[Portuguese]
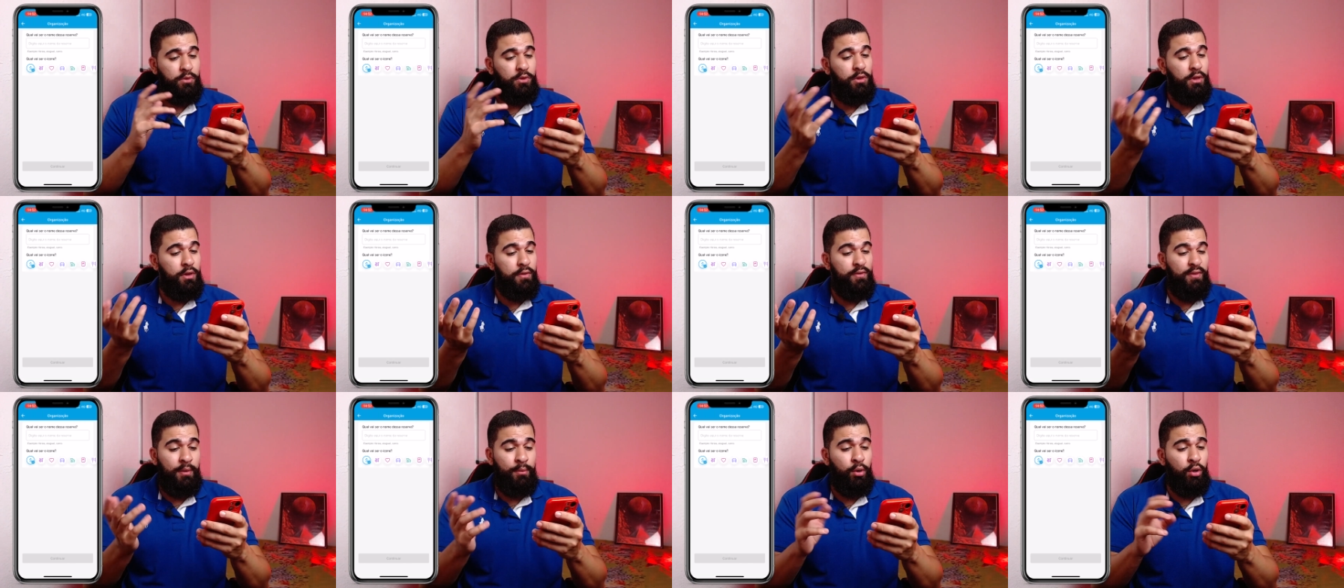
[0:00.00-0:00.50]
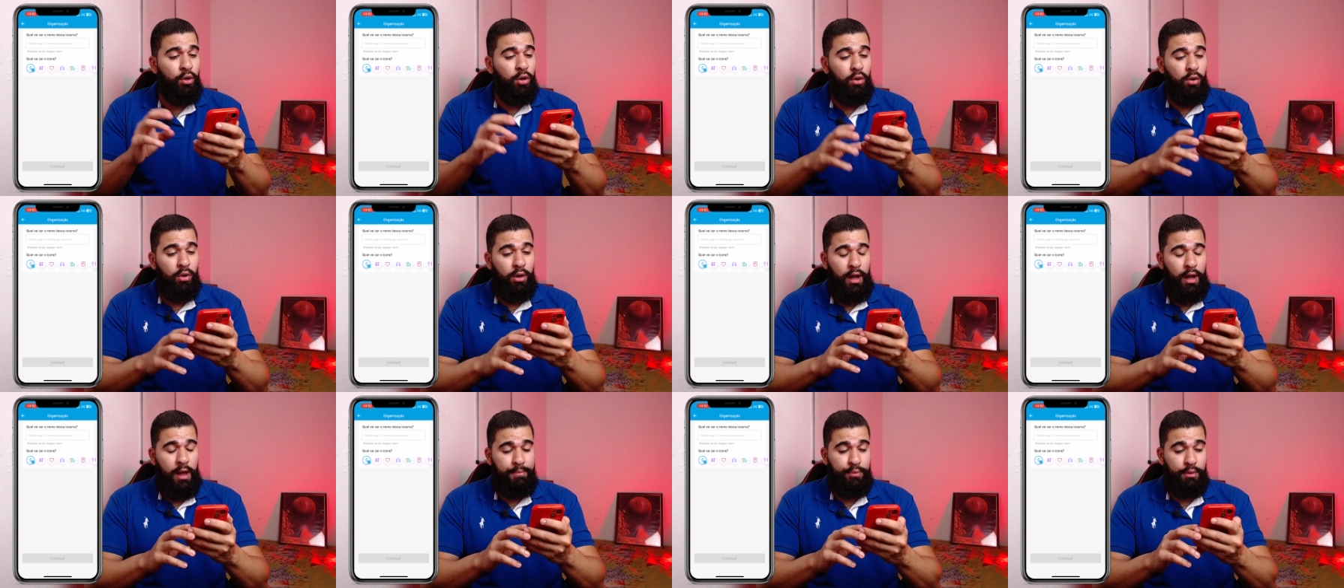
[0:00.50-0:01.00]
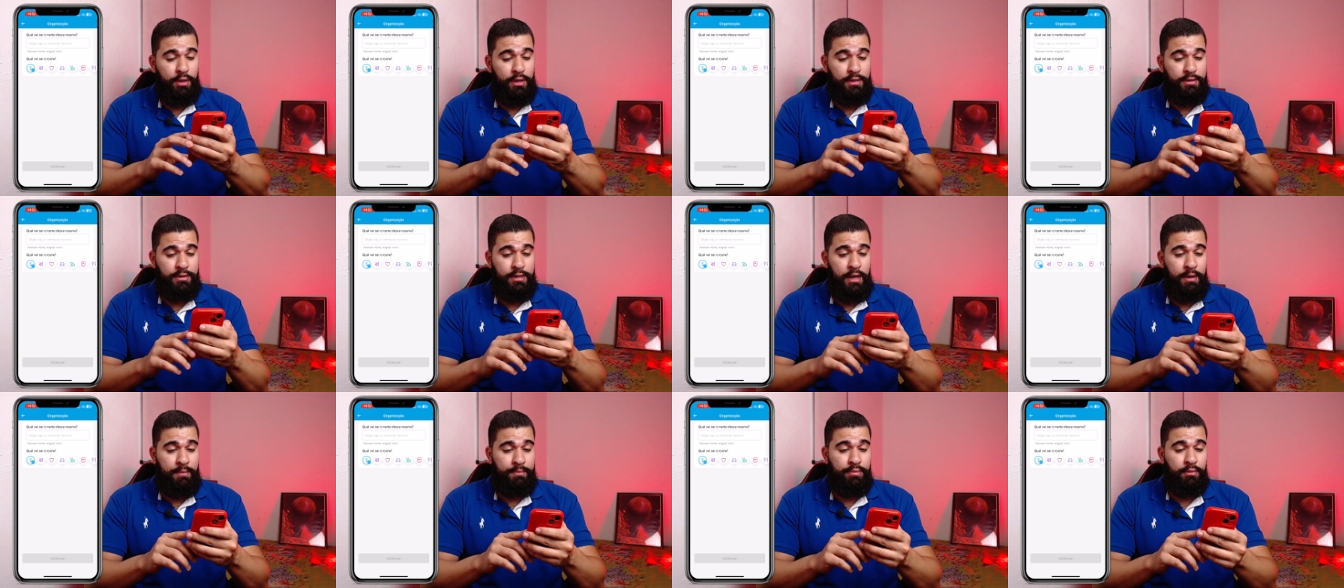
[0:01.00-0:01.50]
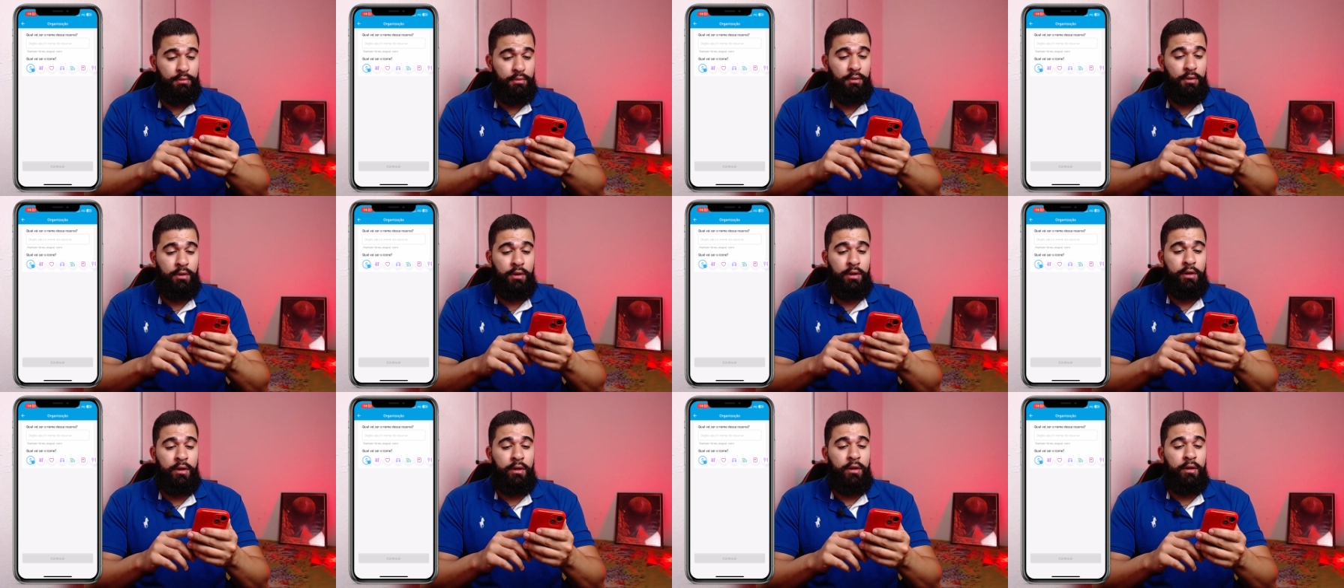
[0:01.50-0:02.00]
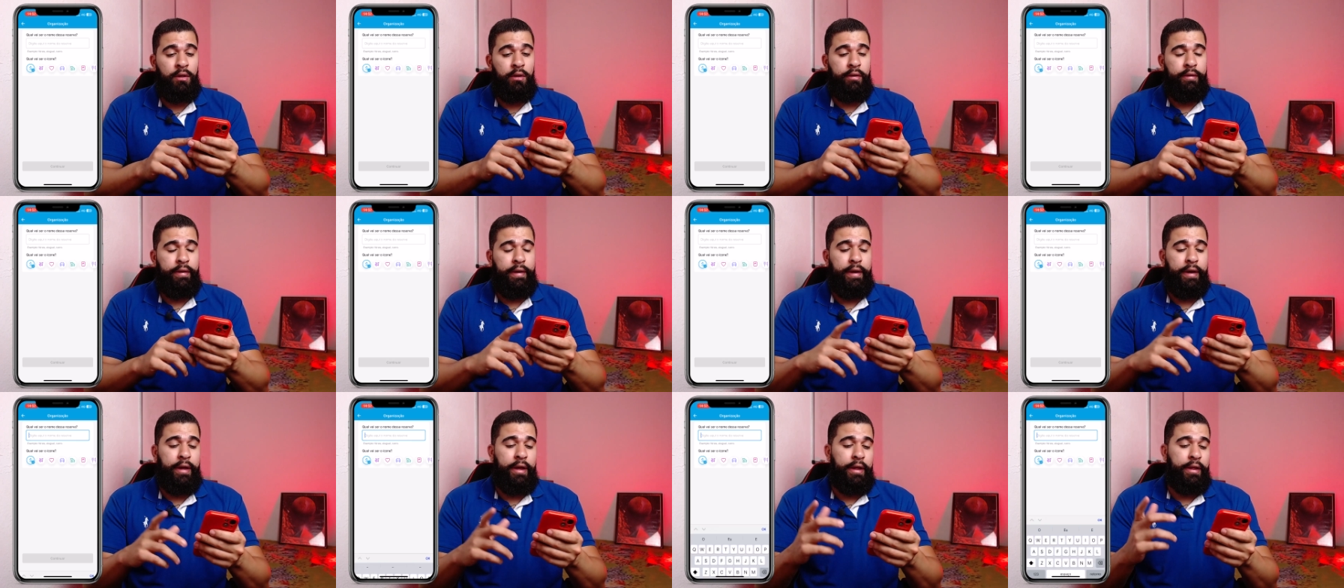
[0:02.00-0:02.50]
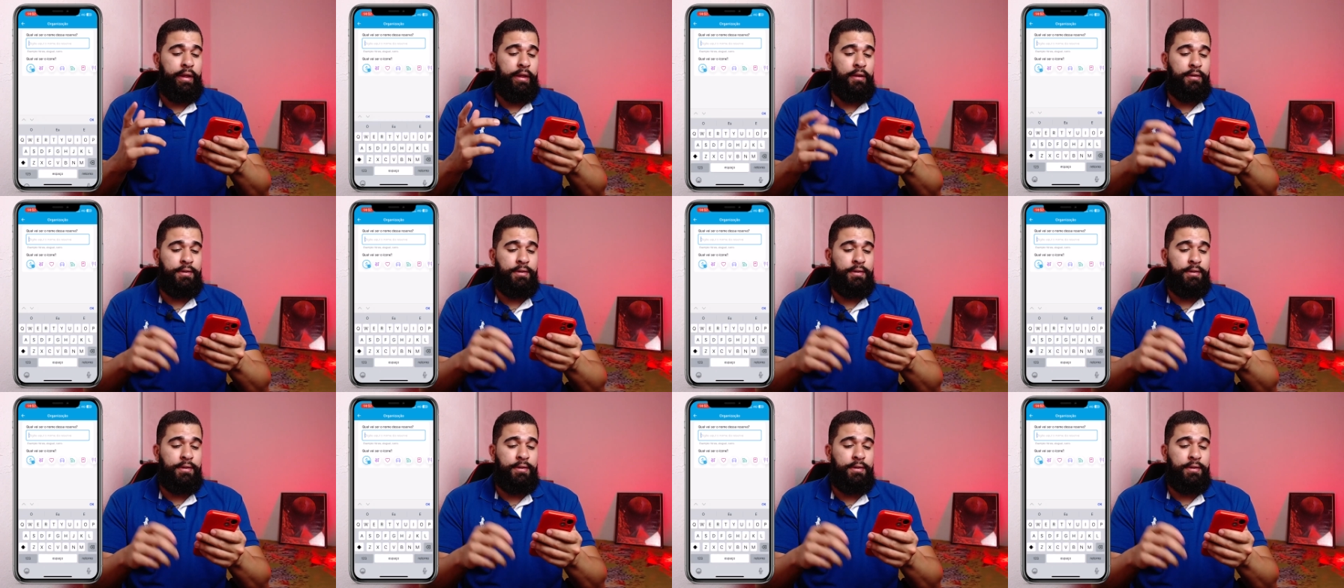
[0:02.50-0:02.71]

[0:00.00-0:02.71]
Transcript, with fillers: Vamos colocar, por exemplo, é,